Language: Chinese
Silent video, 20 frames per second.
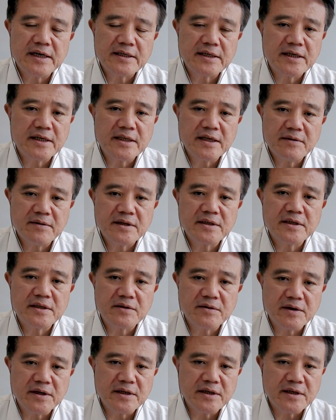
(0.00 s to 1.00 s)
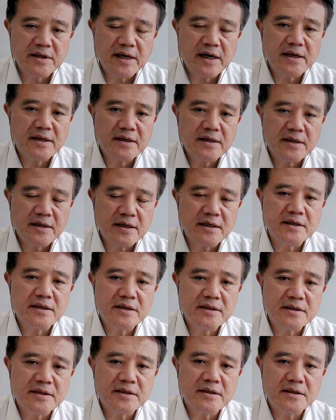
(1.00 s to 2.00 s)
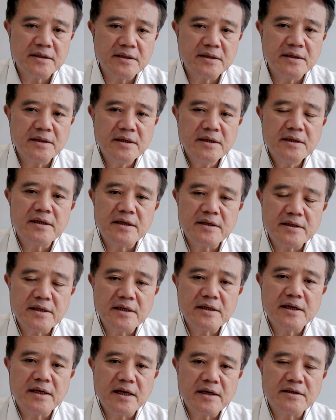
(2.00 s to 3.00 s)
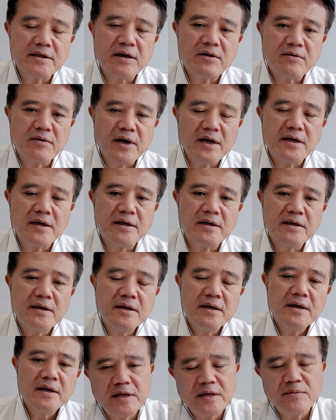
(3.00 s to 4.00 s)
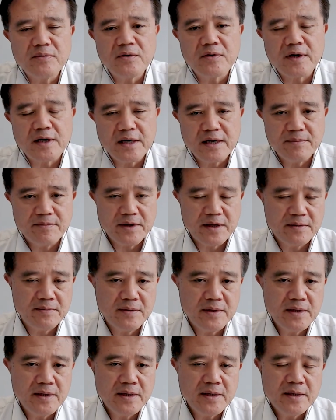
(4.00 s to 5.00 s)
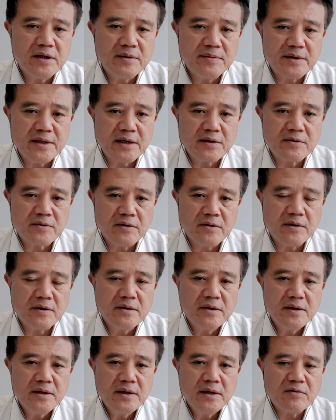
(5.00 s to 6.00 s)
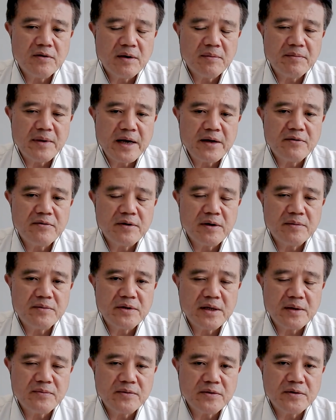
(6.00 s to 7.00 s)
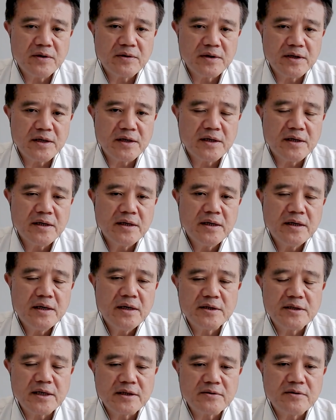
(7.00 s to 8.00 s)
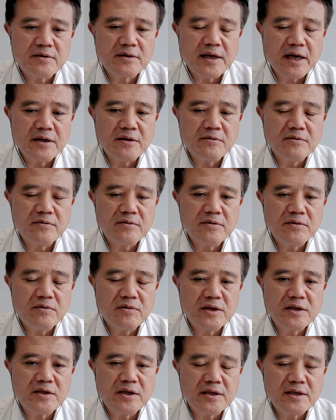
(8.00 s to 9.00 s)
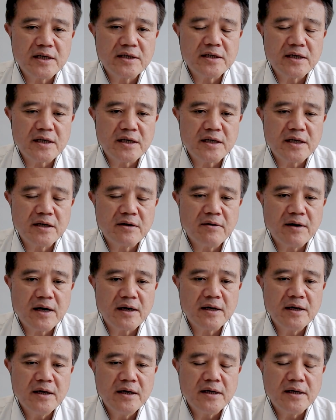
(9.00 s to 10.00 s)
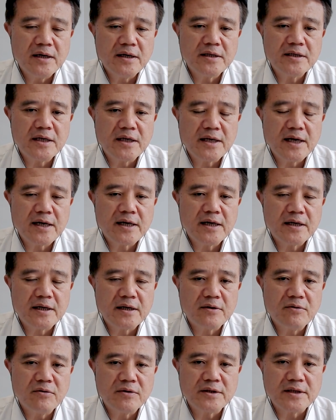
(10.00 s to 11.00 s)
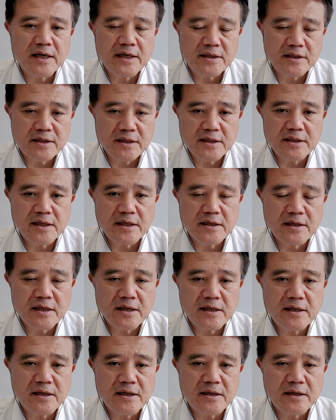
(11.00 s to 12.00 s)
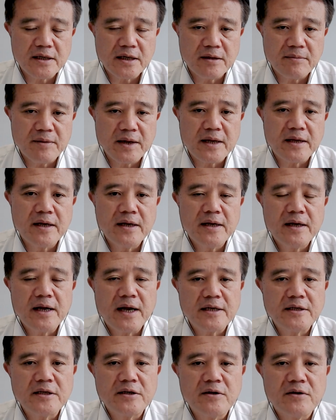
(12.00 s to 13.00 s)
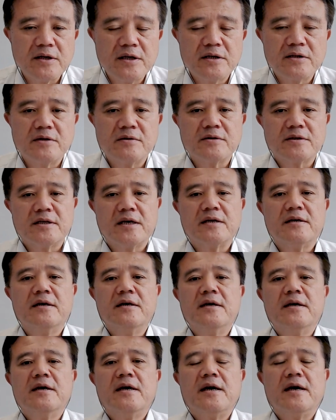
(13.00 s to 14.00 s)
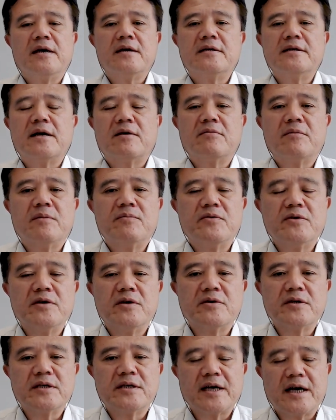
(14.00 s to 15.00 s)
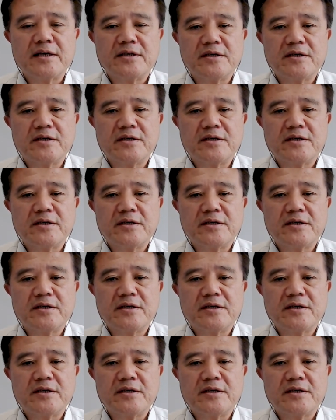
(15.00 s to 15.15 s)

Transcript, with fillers: 应该这个地方是对的啦，已经是真的真的要交款了。因为科博馆那边游客比较多，警方埋伏也比较不容易。我们想说歹徒会选在这个地方，而且他可能混在行人的里面。还是游客中间，哎，让我们不容易